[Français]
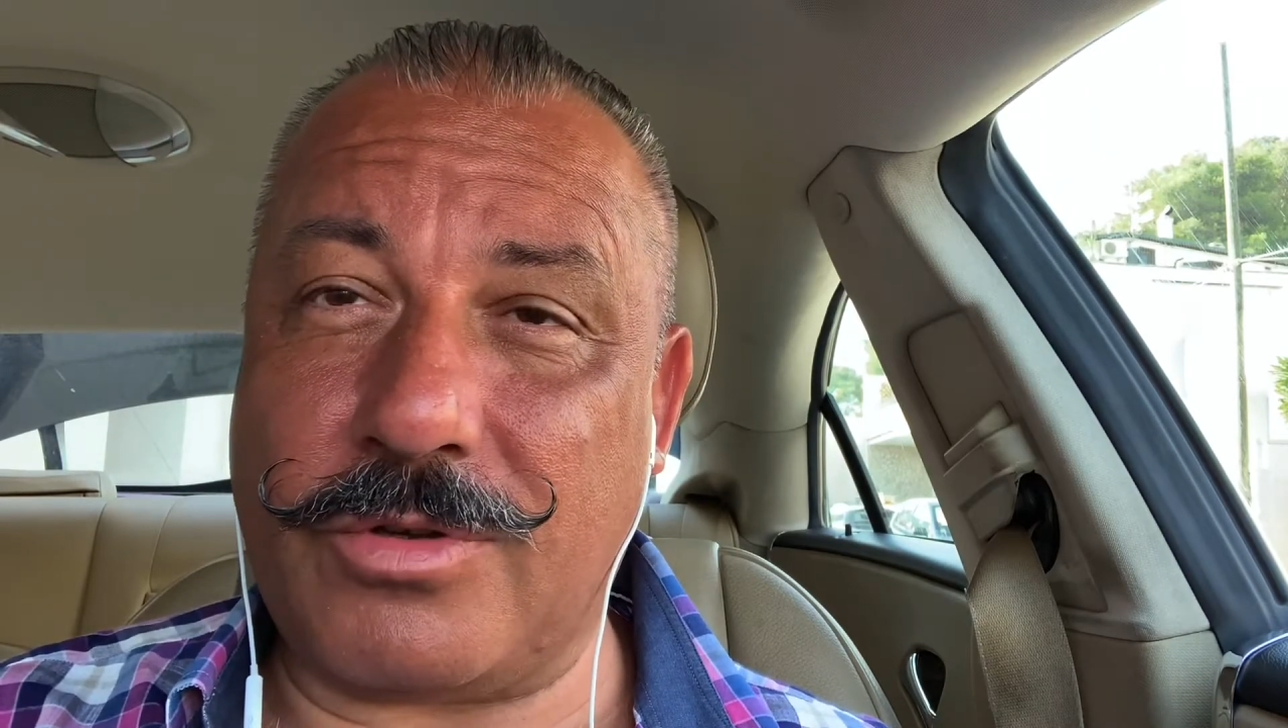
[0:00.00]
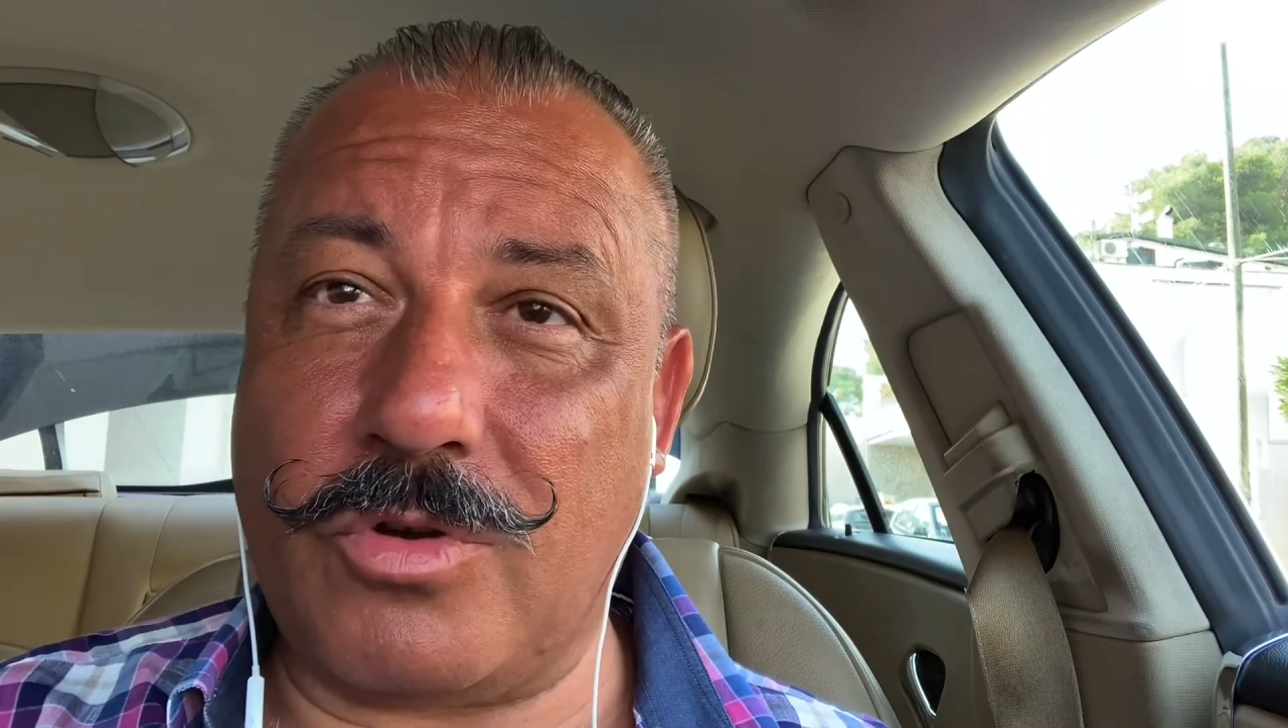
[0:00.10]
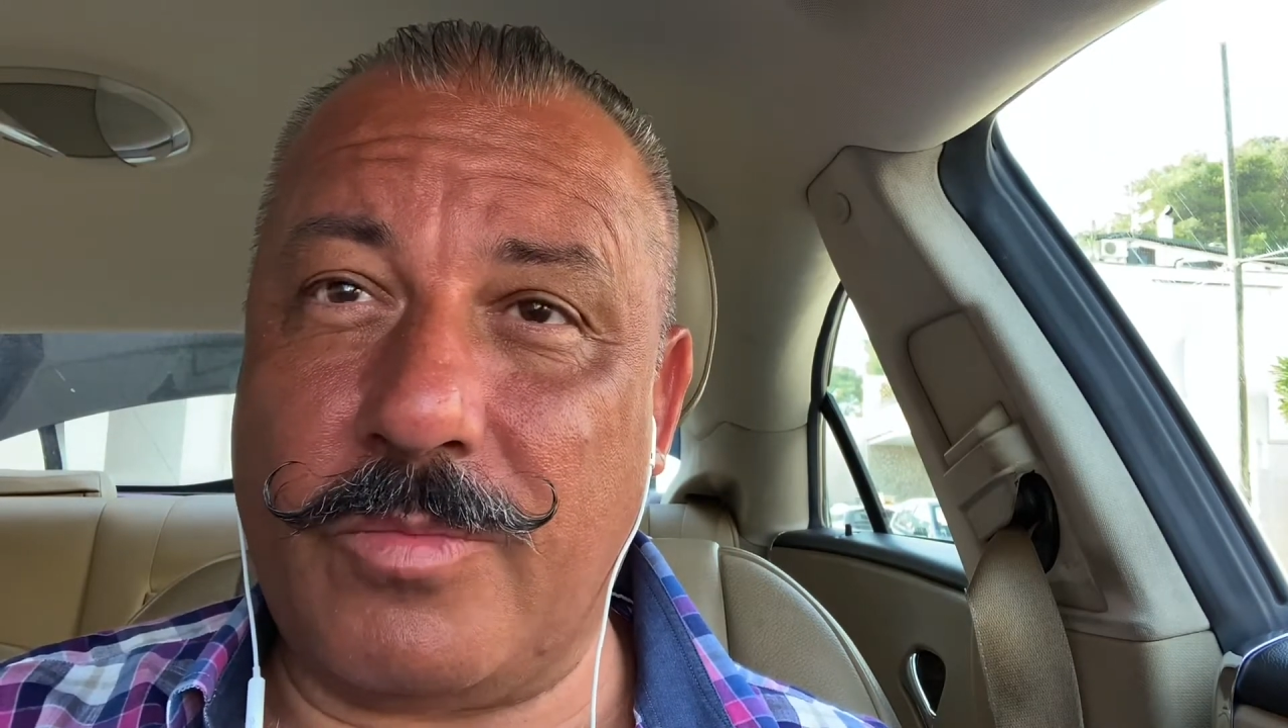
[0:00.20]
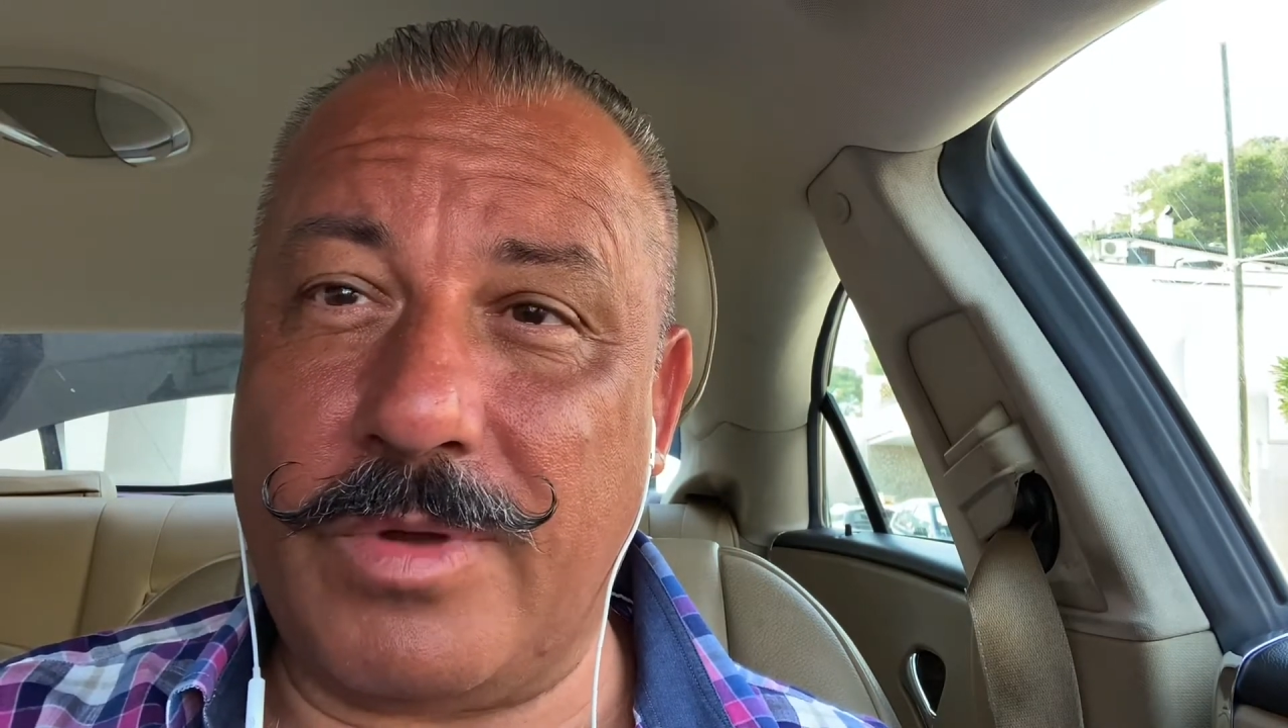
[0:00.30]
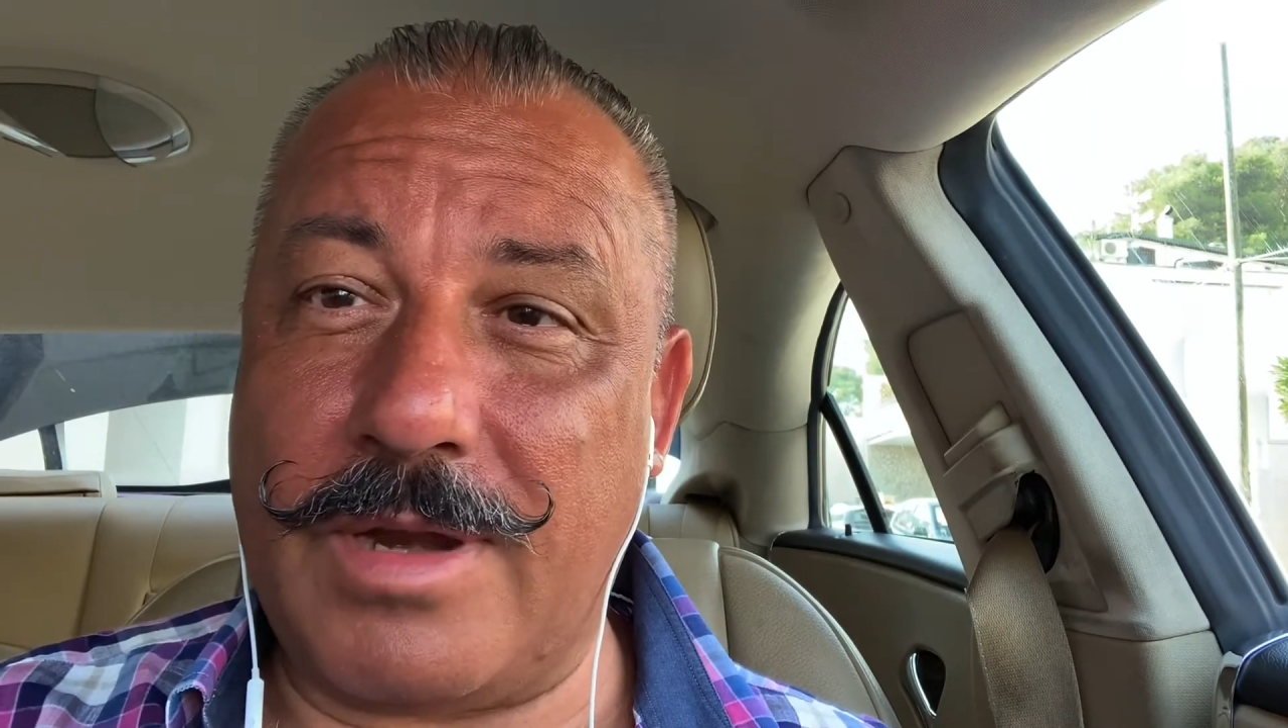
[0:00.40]

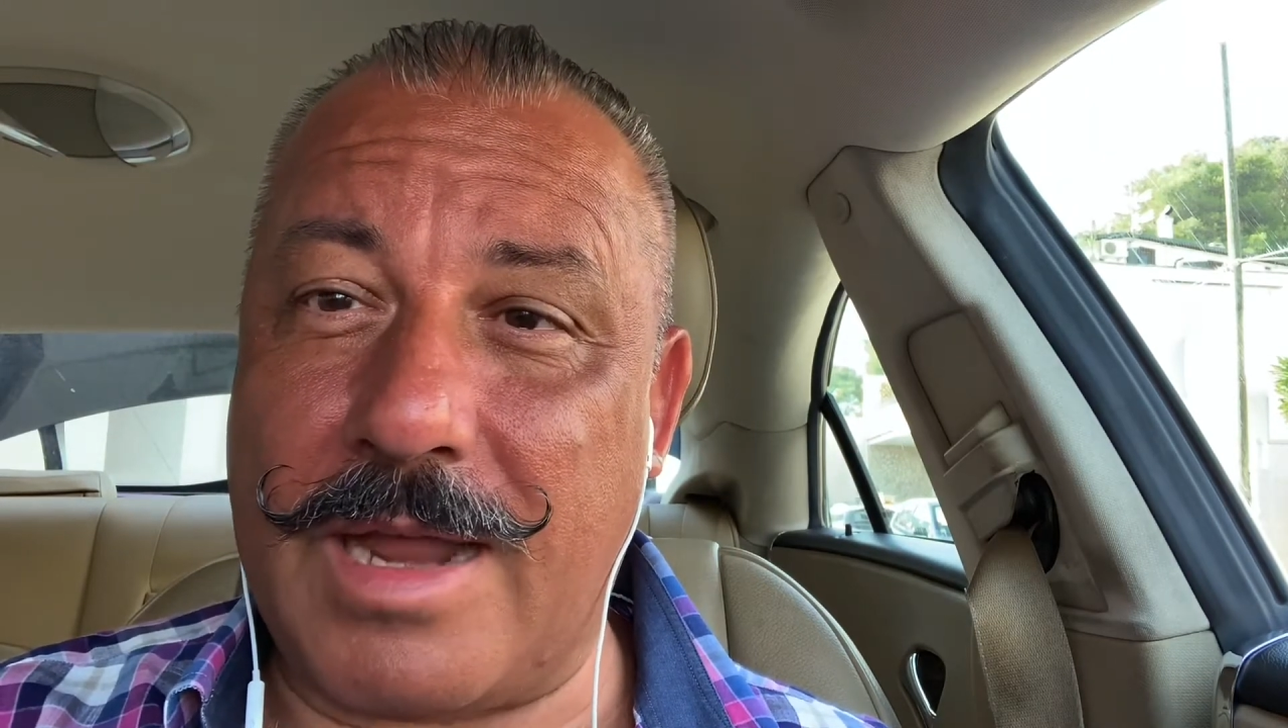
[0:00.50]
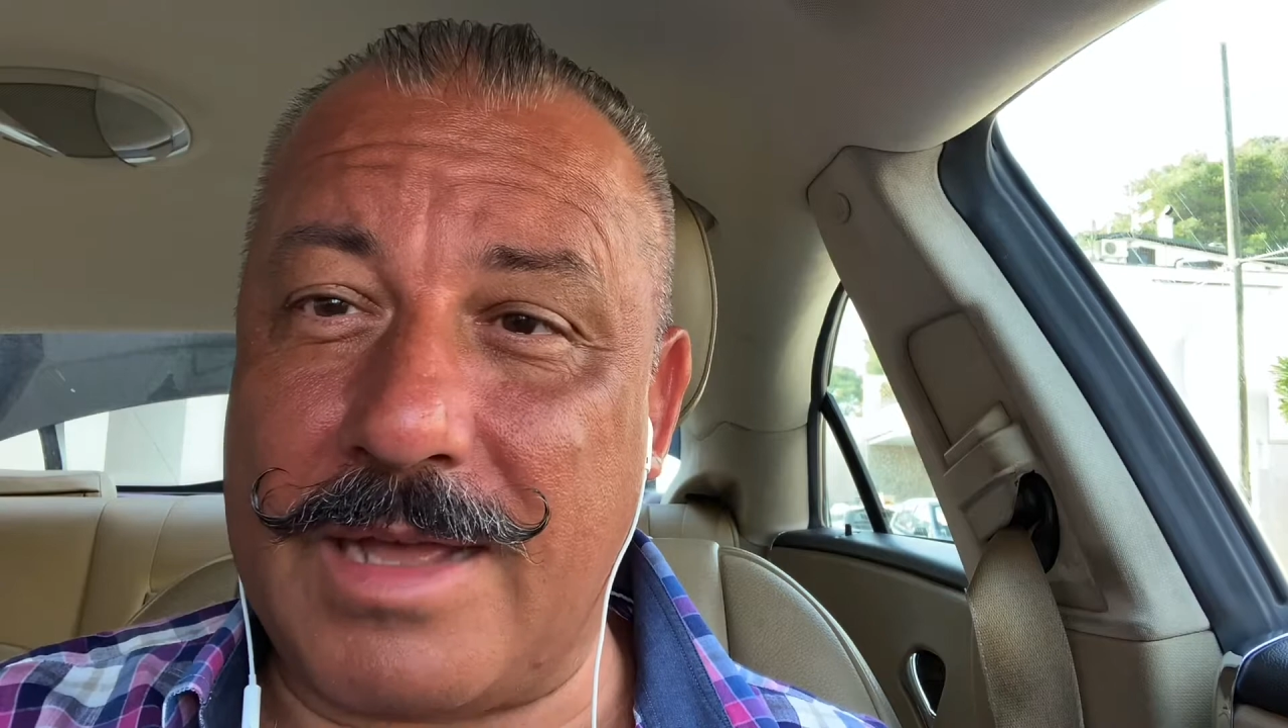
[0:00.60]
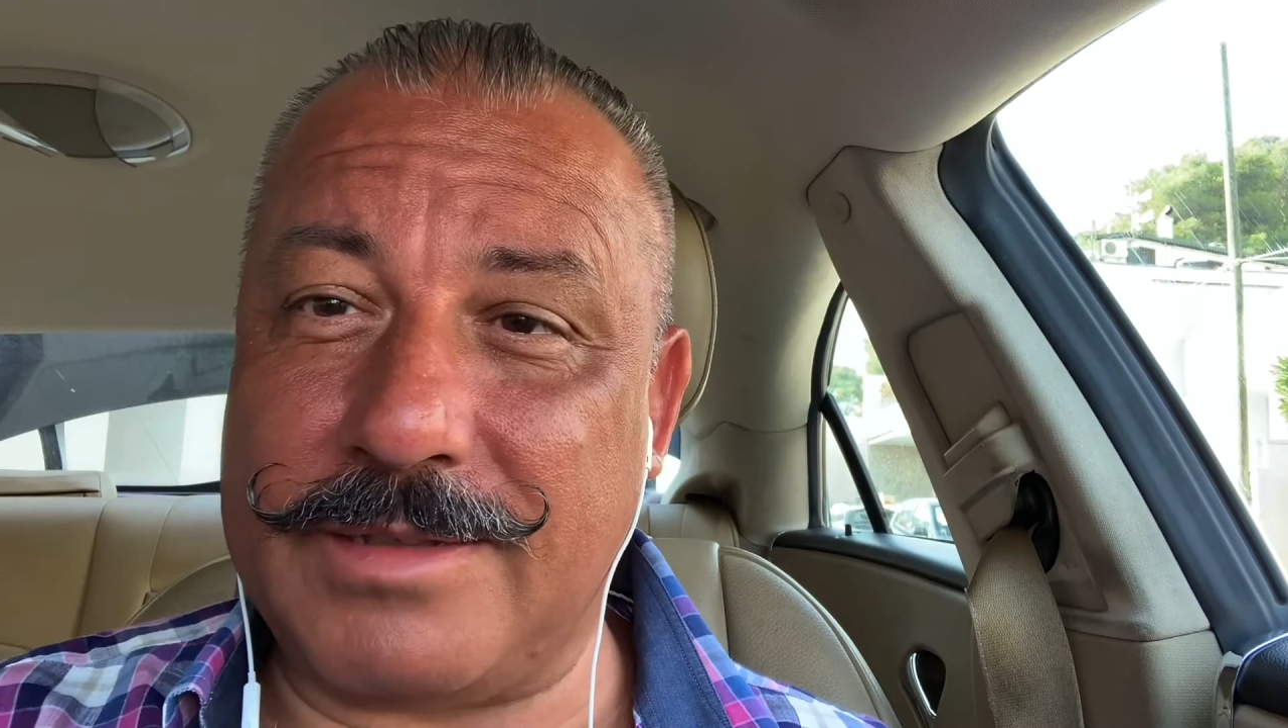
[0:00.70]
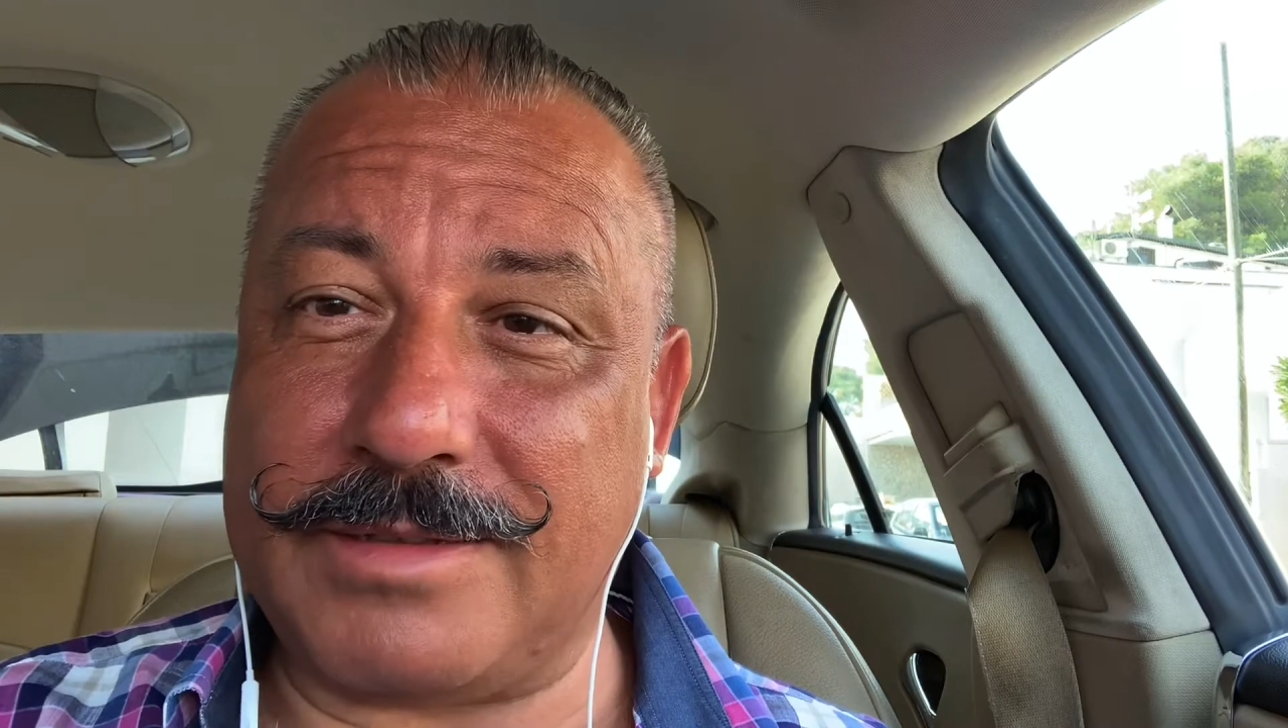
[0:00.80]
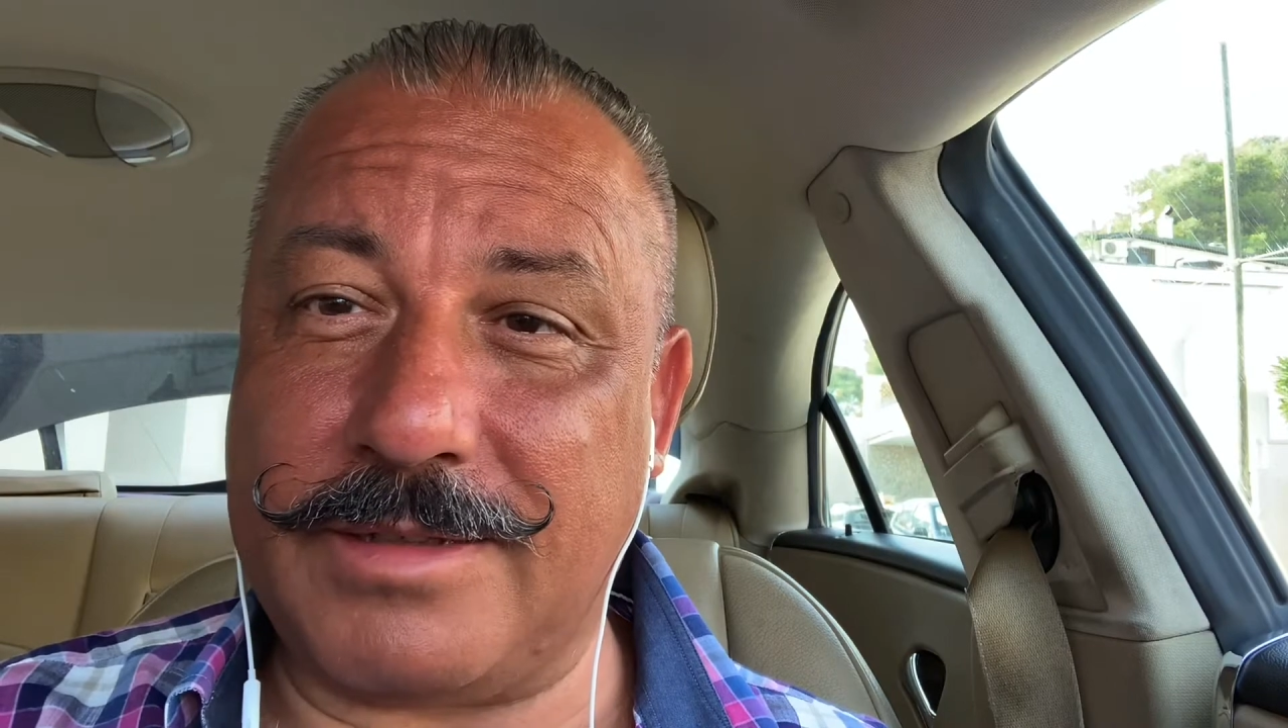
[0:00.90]
comme
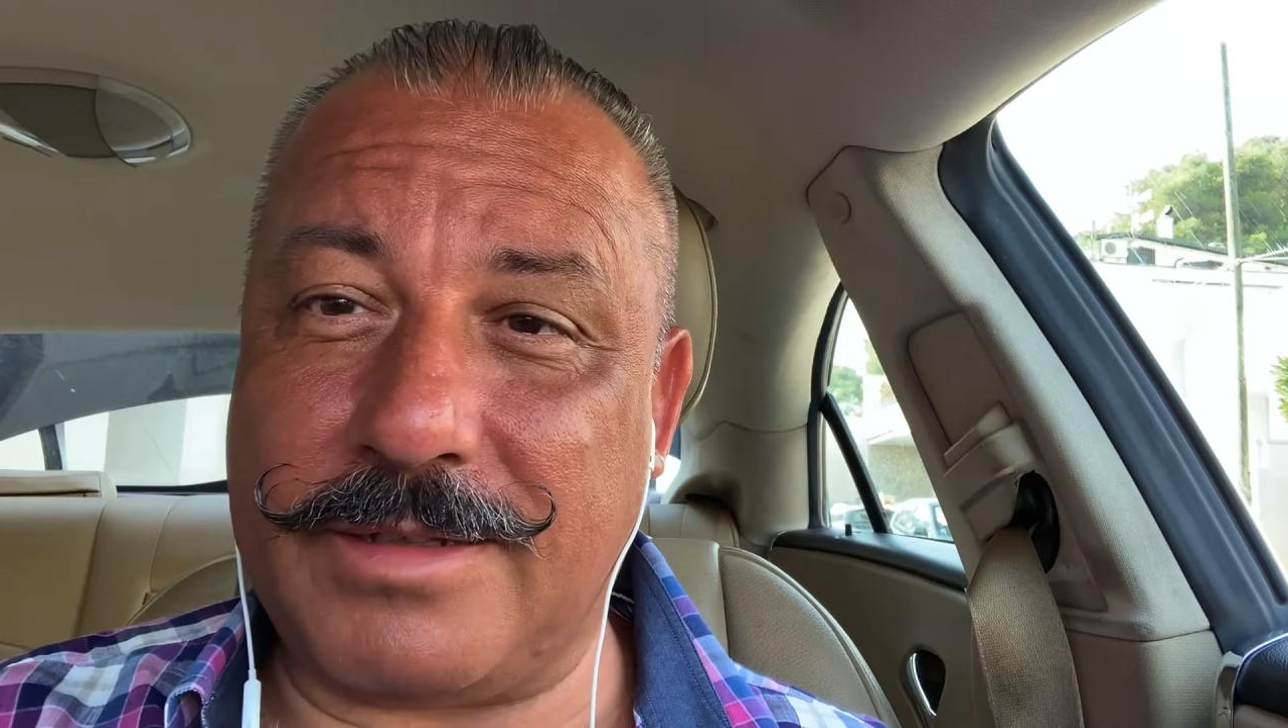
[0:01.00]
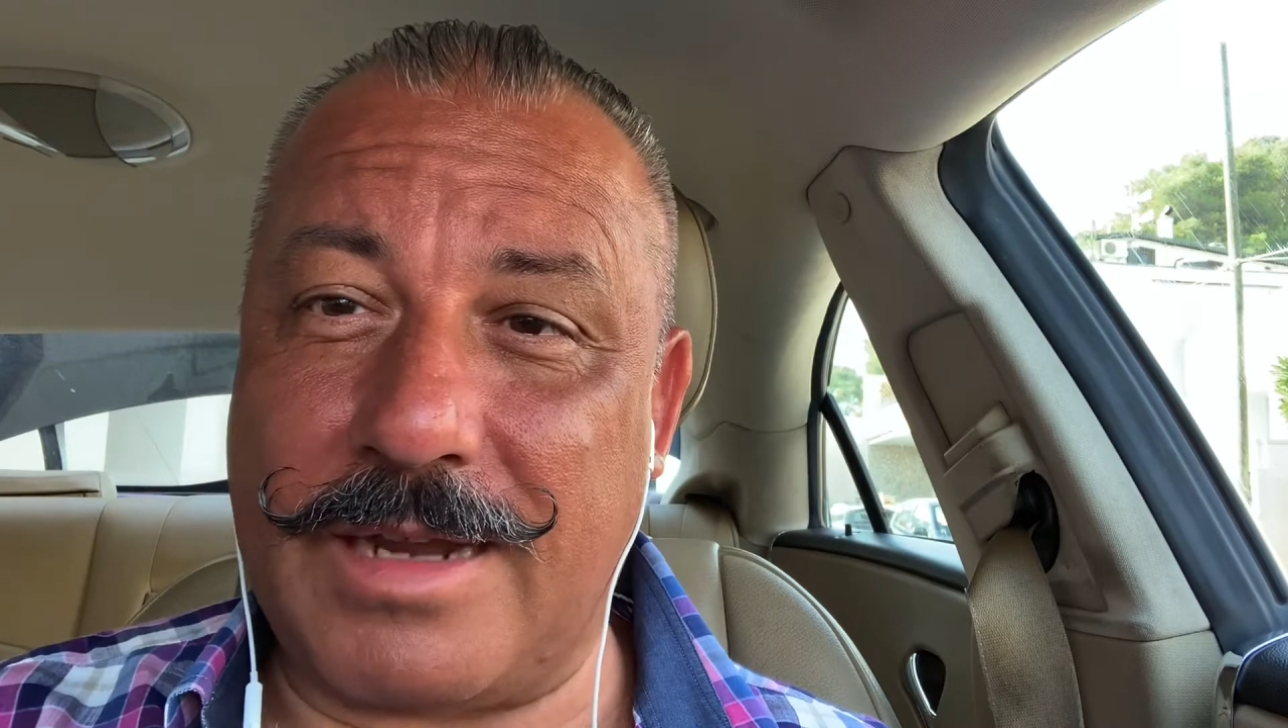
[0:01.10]
Lancet